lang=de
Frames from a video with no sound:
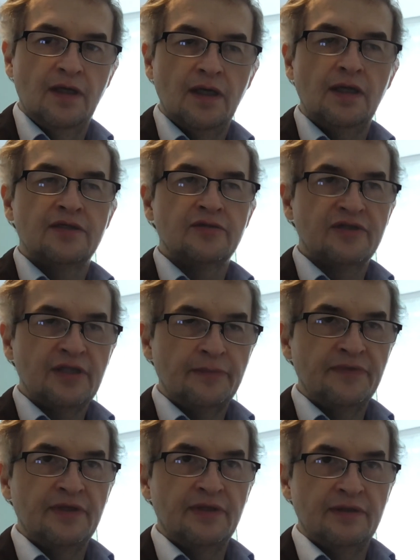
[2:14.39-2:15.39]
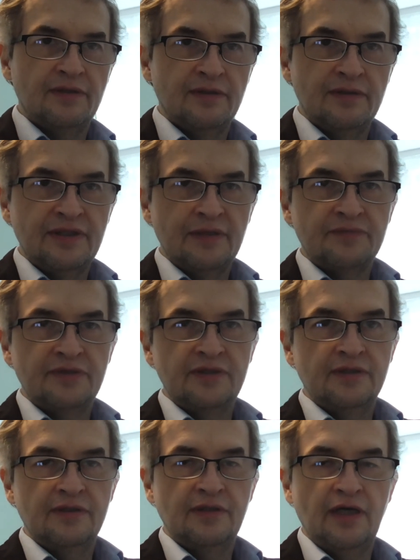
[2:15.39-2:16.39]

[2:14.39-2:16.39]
Also ich habe hab die